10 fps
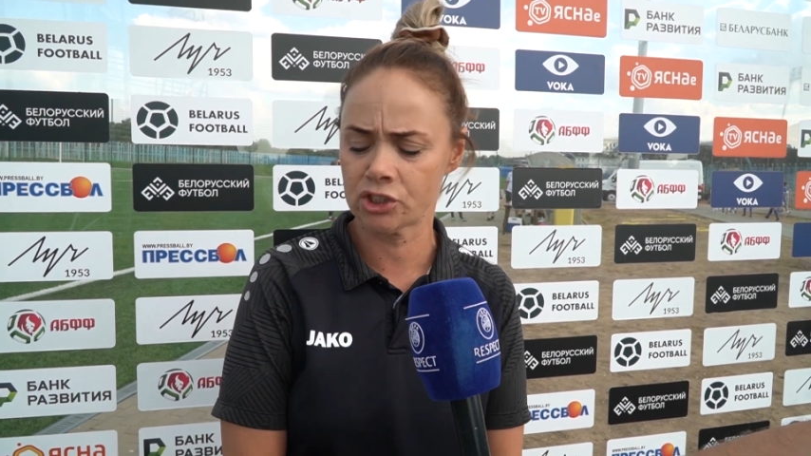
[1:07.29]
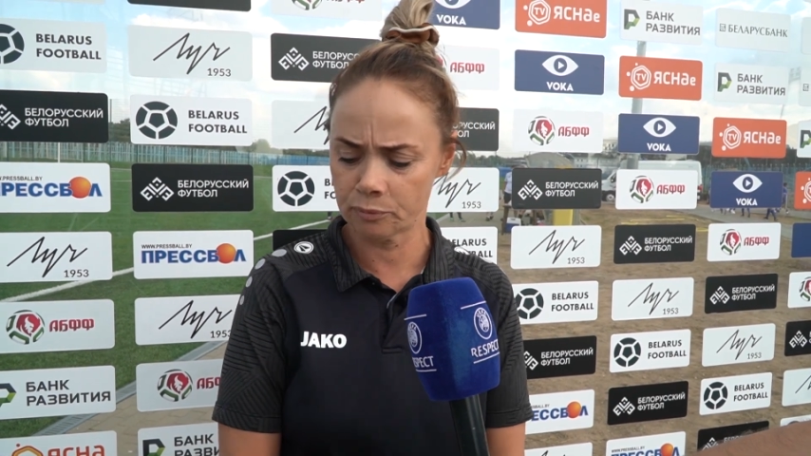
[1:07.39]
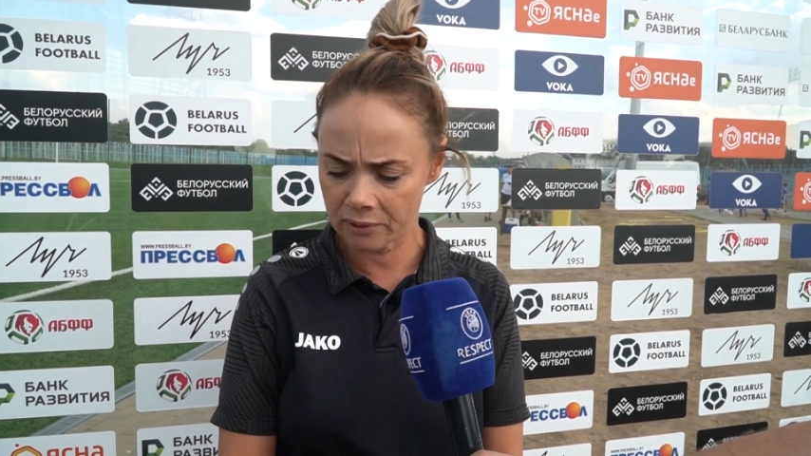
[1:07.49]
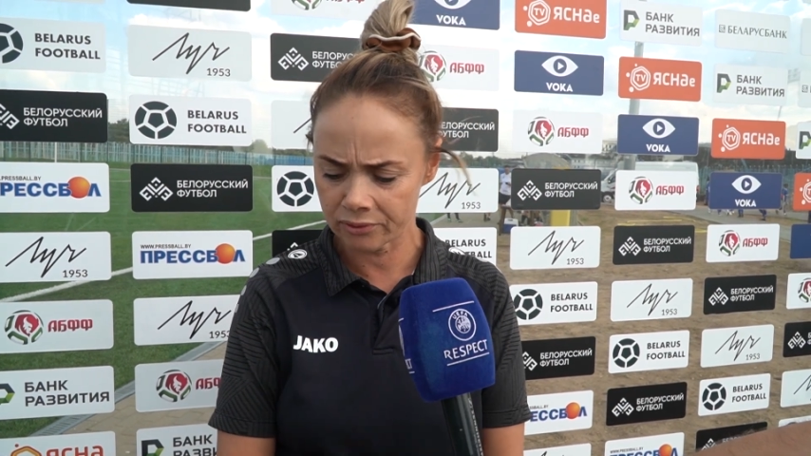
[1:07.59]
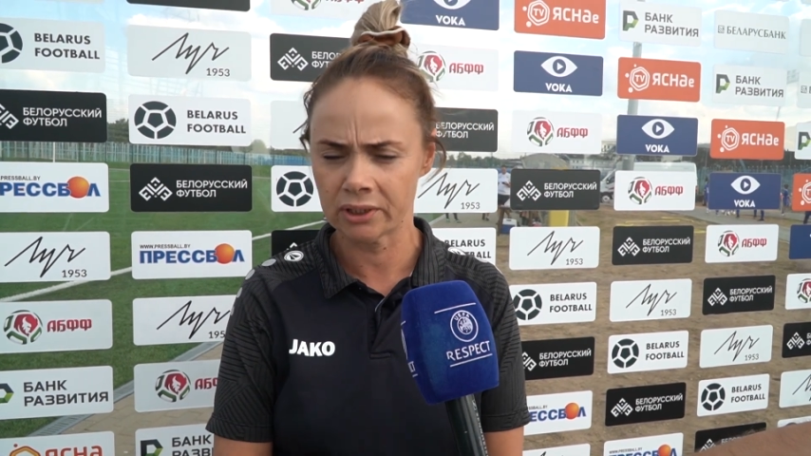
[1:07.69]

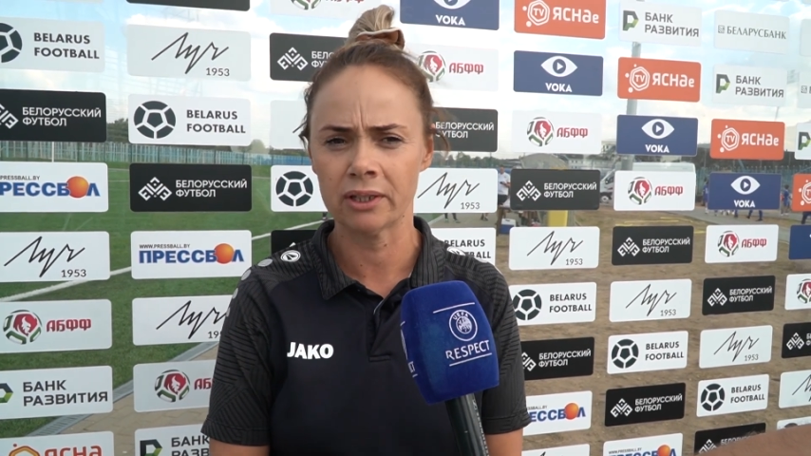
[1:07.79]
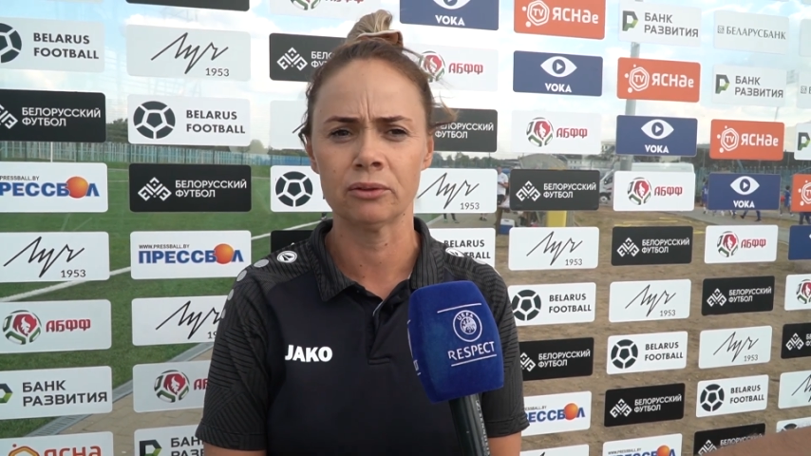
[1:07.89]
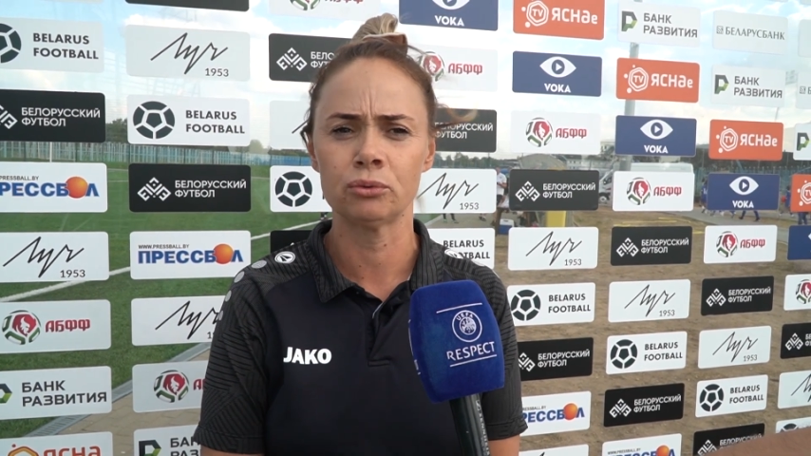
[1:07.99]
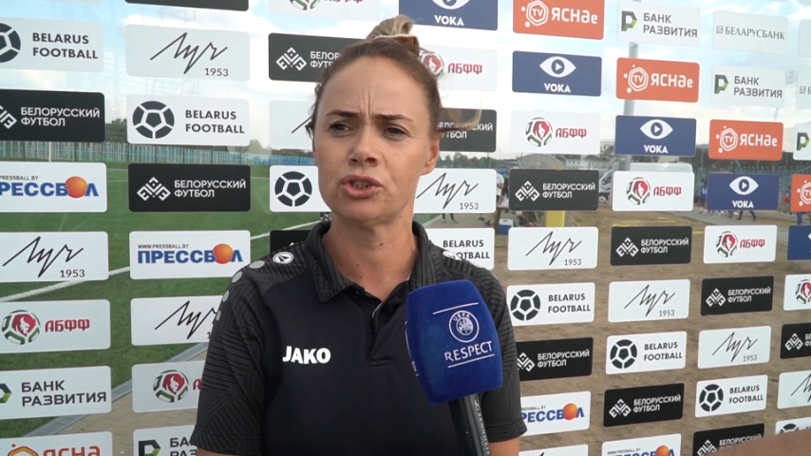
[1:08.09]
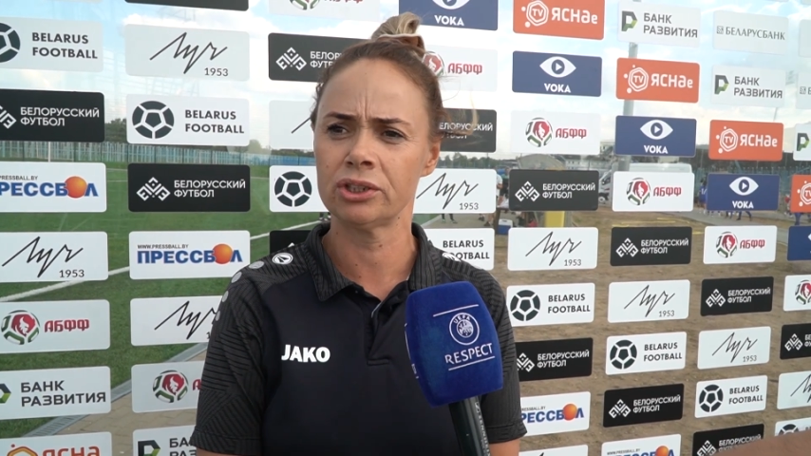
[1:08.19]
ошибках
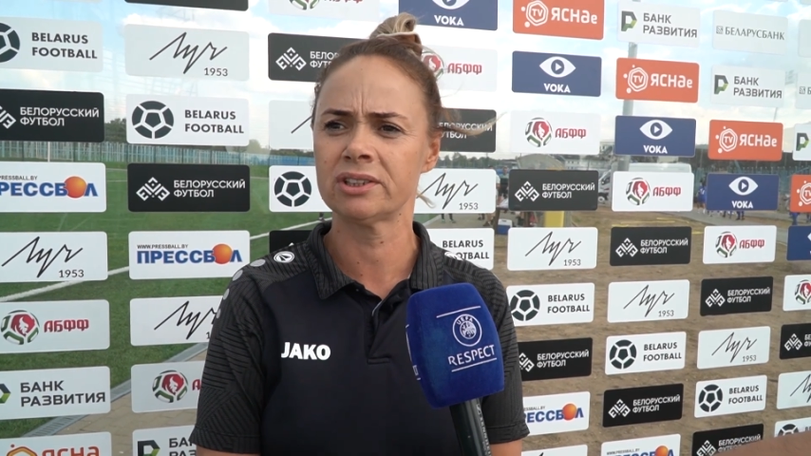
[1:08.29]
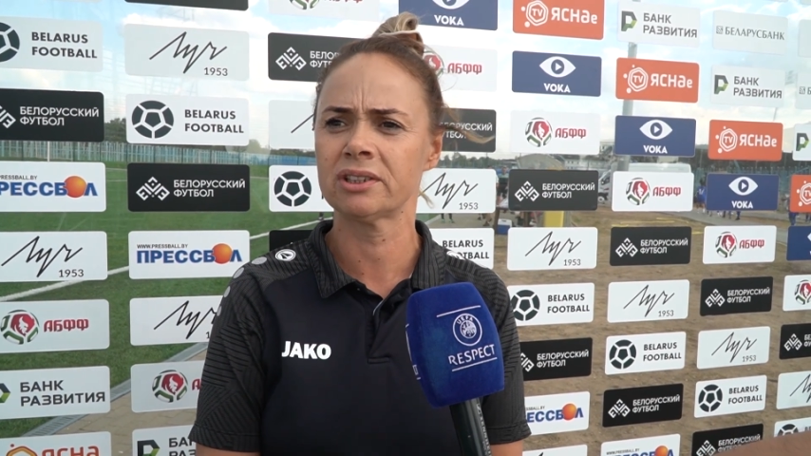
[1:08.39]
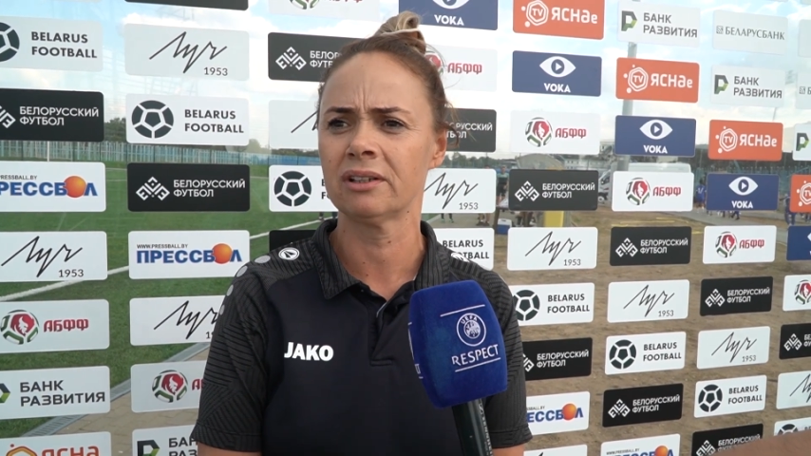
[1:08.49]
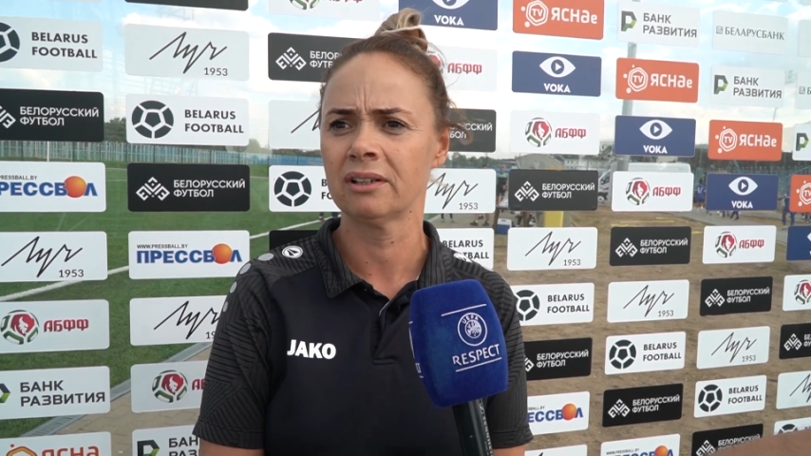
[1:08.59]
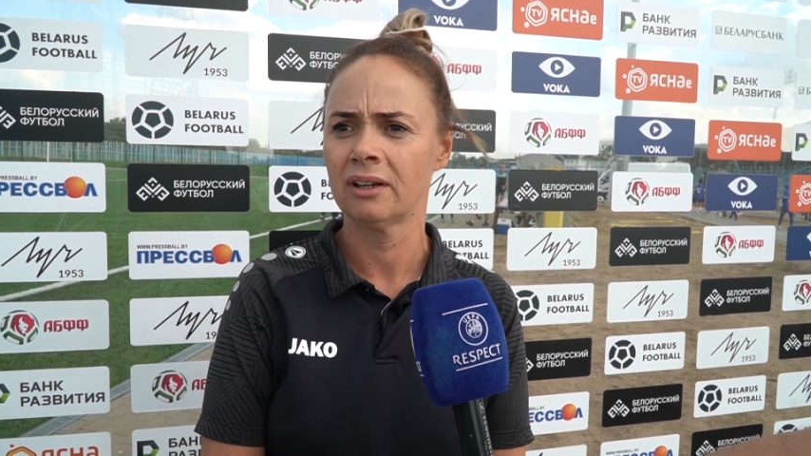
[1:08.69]
надо
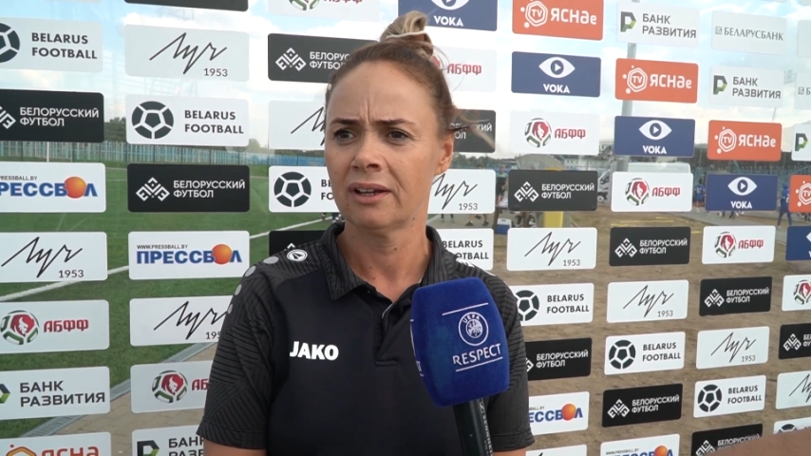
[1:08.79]
учиться.